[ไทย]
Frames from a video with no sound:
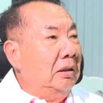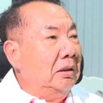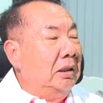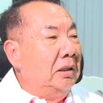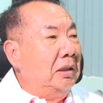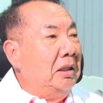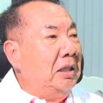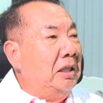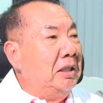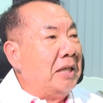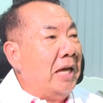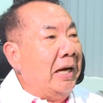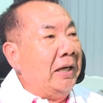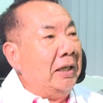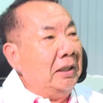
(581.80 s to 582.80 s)
ณ
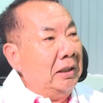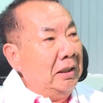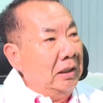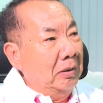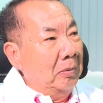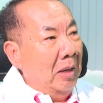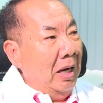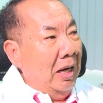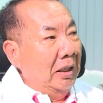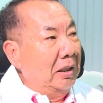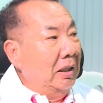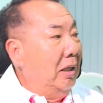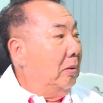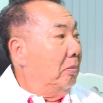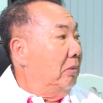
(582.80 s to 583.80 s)
พเดิมชัยเนี่ยแก
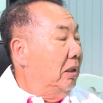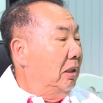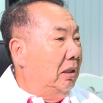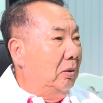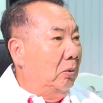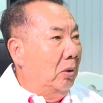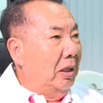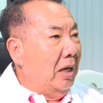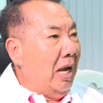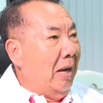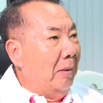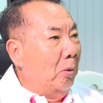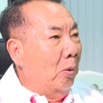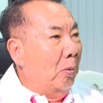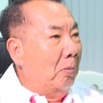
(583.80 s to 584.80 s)
ได้คะแนนแค่
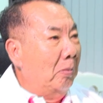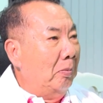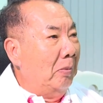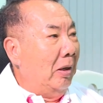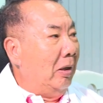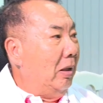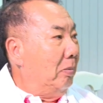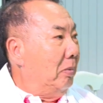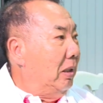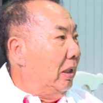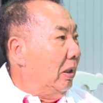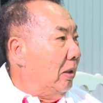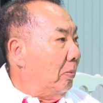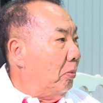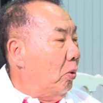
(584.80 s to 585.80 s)

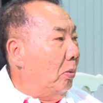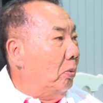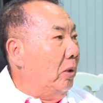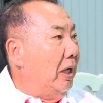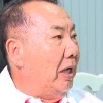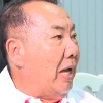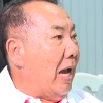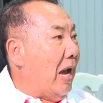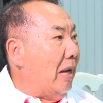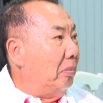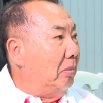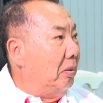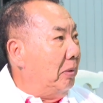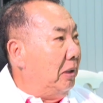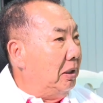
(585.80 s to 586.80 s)
12,000